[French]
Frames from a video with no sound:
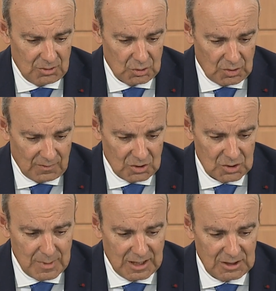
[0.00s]
de
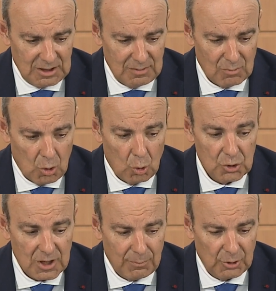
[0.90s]
surveillance maritime
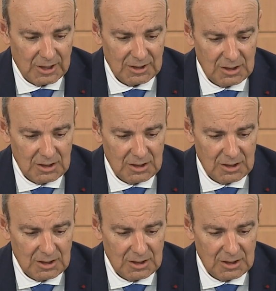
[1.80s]
au Japonais,